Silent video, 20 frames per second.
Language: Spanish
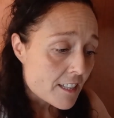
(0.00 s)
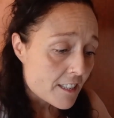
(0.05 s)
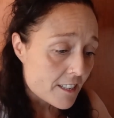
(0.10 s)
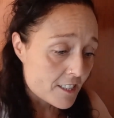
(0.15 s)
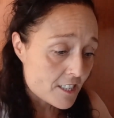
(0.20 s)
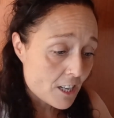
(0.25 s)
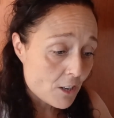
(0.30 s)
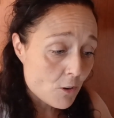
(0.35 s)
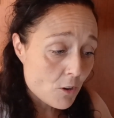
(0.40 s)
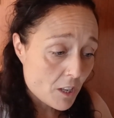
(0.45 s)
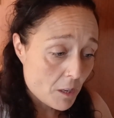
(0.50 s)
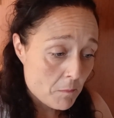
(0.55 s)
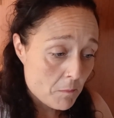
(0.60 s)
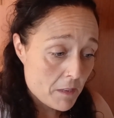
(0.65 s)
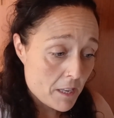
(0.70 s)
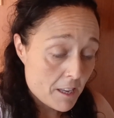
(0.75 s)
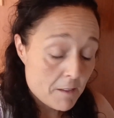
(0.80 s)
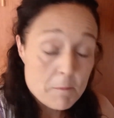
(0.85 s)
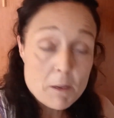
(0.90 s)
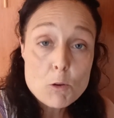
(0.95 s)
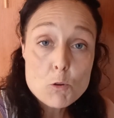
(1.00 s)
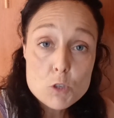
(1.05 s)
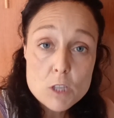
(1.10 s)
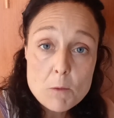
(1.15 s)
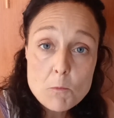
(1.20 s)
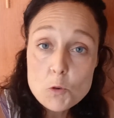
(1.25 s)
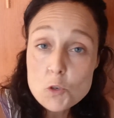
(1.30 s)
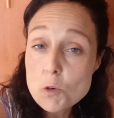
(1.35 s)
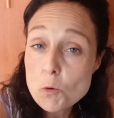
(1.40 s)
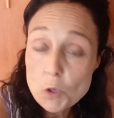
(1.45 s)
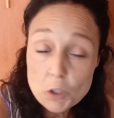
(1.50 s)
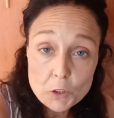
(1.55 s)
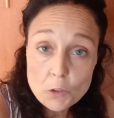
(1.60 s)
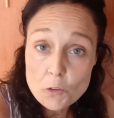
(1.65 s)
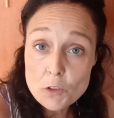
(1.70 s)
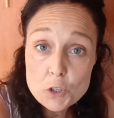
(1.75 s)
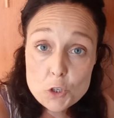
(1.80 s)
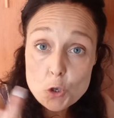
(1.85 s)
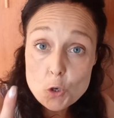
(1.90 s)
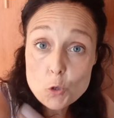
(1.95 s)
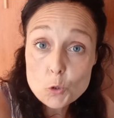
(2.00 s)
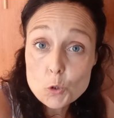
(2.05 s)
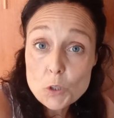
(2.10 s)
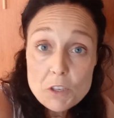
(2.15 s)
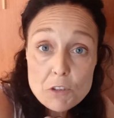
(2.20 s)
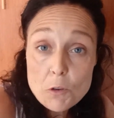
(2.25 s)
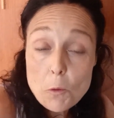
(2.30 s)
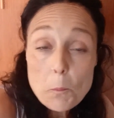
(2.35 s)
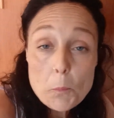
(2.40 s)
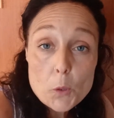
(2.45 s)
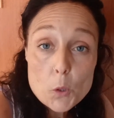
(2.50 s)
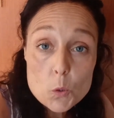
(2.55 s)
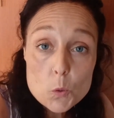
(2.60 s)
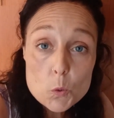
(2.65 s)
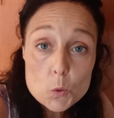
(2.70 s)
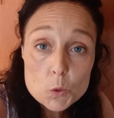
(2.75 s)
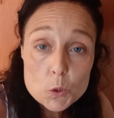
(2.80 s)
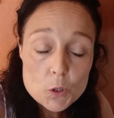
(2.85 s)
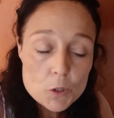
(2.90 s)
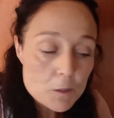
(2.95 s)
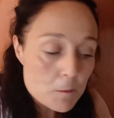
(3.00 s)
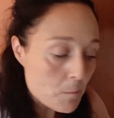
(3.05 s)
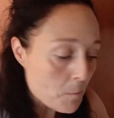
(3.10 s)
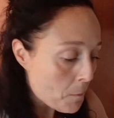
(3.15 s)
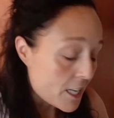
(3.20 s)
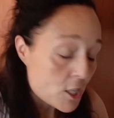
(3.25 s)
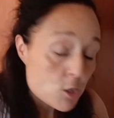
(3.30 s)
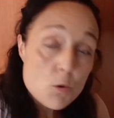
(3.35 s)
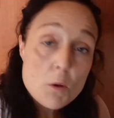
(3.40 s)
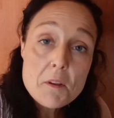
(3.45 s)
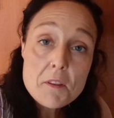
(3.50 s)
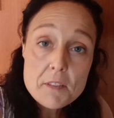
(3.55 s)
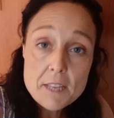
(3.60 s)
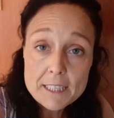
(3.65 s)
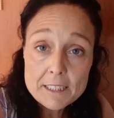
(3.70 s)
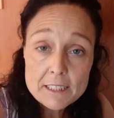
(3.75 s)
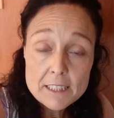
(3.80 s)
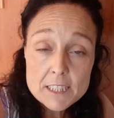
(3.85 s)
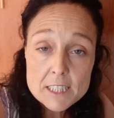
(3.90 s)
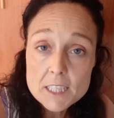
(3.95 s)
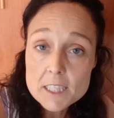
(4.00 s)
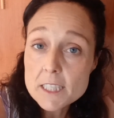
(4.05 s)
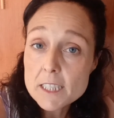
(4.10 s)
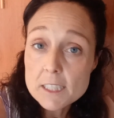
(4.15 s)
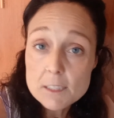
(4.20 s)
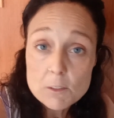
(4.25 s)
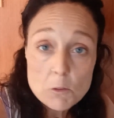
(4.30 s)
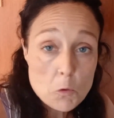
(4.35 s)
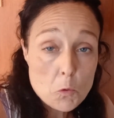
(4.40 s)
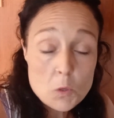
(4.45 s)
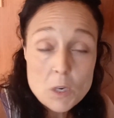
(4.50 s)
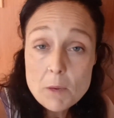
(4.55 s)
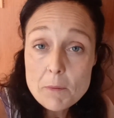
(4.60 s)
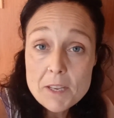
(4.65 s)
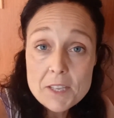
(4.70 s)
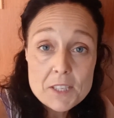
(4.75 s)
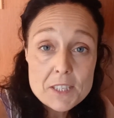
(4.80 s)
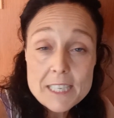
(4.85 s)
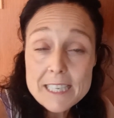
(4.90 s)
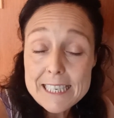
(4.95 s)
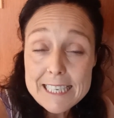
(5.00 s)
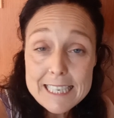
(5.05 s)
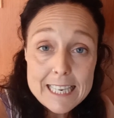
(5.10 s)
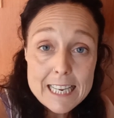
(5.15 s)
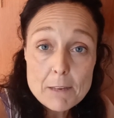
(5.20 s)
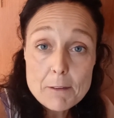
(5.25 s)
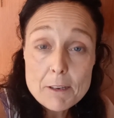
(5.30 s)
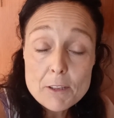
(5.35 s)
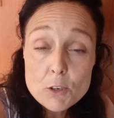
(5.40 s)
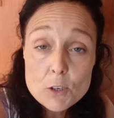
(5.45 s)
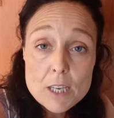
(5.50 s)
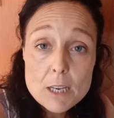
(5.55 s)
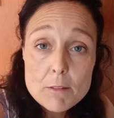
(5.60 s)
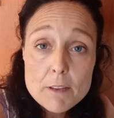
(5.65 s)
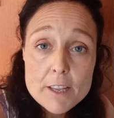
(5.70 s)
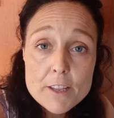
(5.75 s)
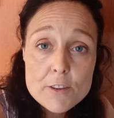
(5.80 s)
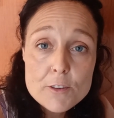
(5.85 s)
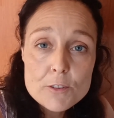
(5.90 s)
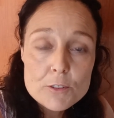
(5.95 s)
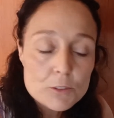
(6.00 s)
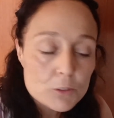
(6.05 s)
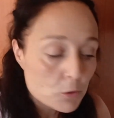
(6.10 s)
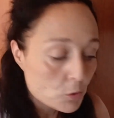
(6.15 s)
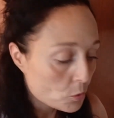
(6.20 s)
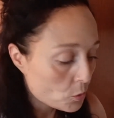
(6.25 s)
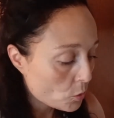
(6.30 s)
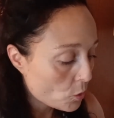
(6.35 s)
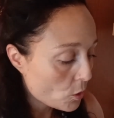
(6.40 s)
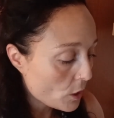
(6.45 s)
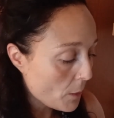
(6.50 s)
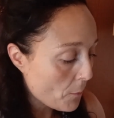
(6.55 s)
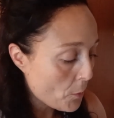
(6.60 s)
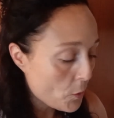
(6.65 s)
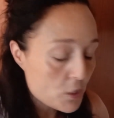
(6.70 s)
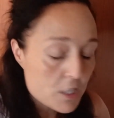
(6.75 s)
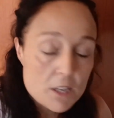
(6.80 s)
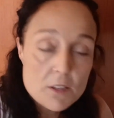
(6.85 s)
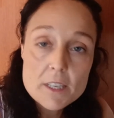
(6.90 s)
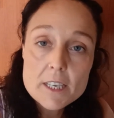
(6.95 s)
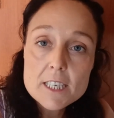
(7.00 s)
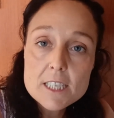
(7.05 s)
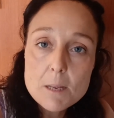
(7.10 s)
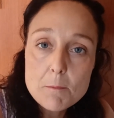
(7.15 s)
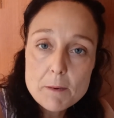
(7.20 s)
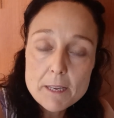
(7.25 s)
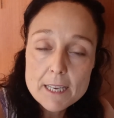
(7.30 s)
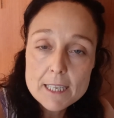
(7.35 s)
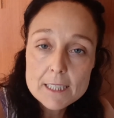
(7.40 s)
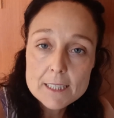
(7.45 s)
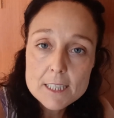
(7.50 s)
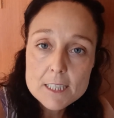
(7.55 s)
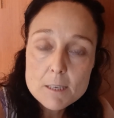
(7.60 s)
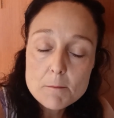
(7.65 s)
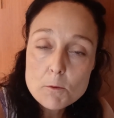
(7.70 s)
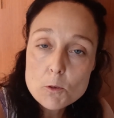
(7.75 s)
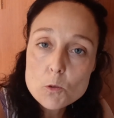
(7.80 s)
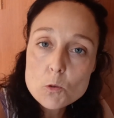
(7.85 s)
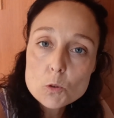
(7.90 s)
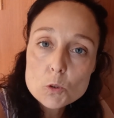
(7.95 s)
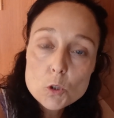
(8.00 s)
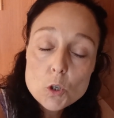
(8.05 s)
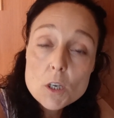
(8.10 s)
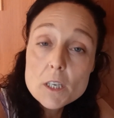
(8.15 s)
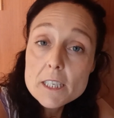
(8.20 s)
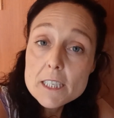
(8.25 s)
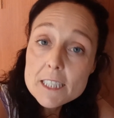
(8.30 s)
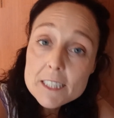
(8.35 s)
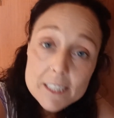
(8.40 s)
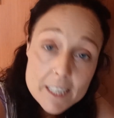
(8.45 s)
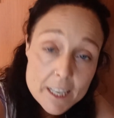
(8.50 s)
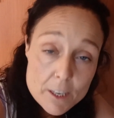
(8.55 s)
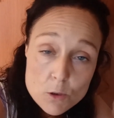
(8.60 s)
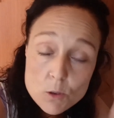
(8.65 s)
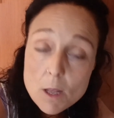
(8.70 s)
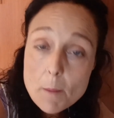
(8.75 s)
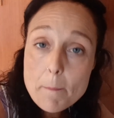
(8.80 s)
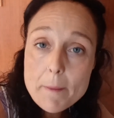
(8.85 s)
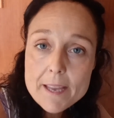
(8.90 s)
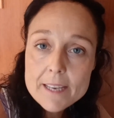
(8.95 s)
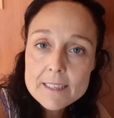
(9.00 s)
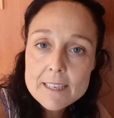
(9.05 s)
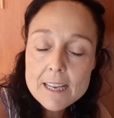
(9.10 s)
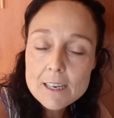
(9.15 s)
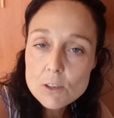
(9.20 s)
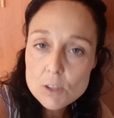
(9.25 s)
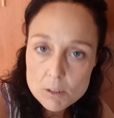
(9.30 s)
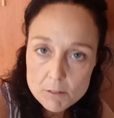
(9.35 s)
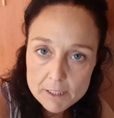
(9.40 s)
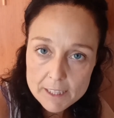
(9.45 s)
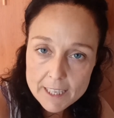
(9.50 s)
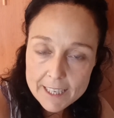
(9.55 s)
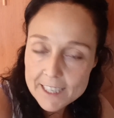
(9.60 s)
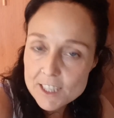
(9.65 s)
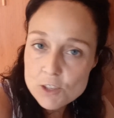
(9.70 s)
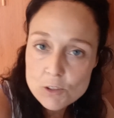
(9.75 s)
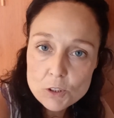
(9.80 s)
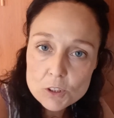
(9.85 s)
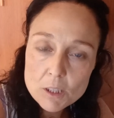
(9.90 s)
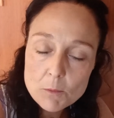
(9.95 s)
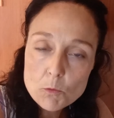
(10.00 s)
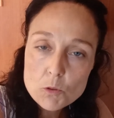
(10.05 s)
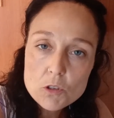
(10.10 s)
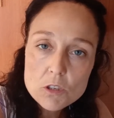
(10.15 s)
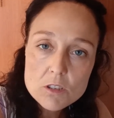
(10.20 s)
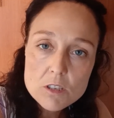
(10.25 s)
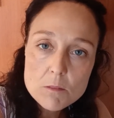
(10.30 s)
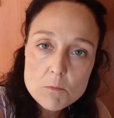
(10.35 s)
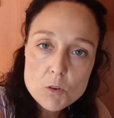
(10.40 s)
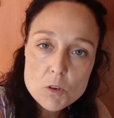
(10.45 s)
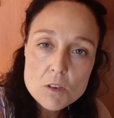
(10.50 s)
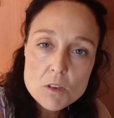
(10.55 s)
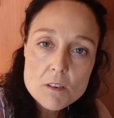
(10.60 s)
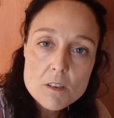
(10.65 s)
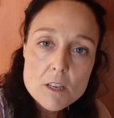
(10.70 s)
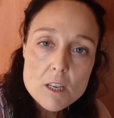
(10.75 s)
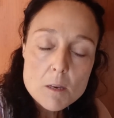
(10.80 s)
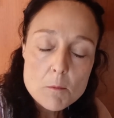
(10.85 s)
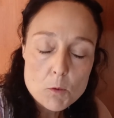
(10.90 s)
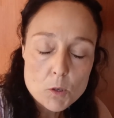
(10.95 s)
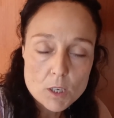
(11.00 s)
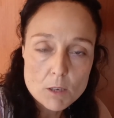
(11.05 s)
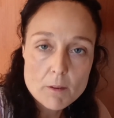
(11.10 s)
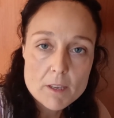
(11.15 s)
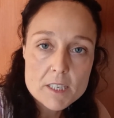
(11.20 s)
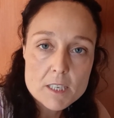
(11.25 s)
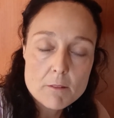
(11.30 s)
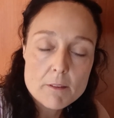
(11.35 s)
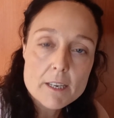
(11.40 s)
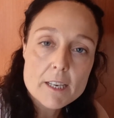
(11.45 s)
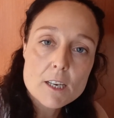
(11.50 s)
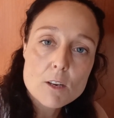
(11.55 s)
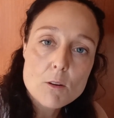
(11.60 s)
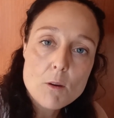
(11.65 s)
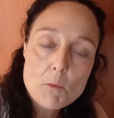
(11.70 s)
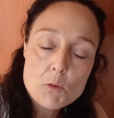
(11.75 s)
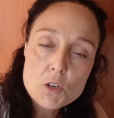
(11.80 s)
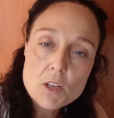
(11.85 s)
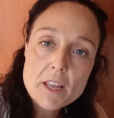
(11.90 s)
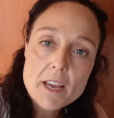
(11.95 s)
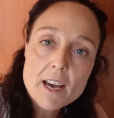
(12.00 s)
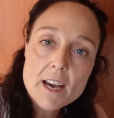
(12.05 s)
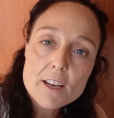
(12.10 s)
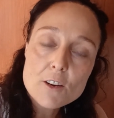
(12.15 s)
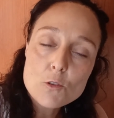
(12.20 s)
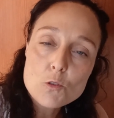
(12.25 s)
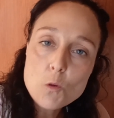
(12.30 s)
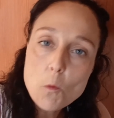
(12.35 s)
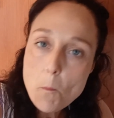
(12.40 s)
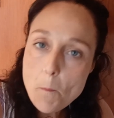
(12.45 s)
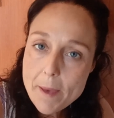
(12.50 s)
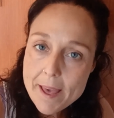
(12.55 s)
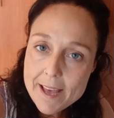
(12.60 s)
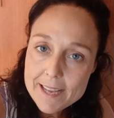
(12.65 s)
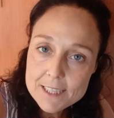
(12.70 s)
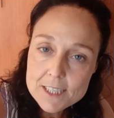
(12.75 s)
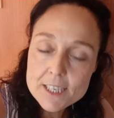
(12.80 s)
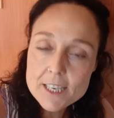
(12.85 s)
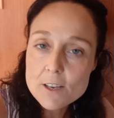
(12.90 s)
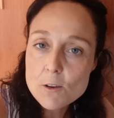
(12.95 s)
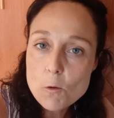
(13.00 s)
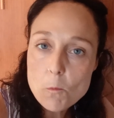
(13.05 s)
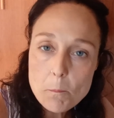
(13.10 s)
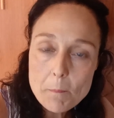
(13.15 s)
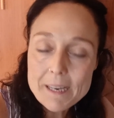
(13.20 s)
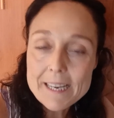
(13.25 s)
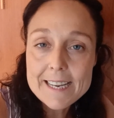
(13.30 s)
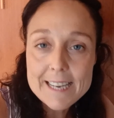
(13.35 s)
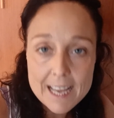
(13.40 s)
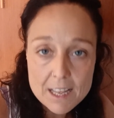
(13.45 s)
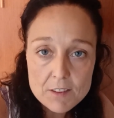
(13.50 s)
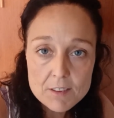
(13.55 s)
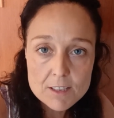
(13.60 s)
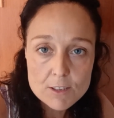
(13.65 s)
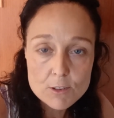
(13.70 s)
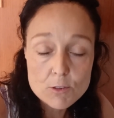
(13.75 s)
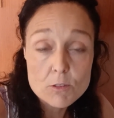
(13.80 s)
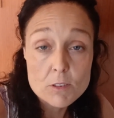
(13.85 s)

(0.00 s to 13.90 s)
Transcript: es algo que me, me gusta mucho porque entonces solo utilizo un producto, es suavizante, es decir, una vez lavado el cabello, Tú lo que puedes hacer es aplicarte este producto y te ayuda a peinarlo. De verdad que se nota muchísimo porque vais a ver que lo vamos a dejar con un pH un pelín ácido.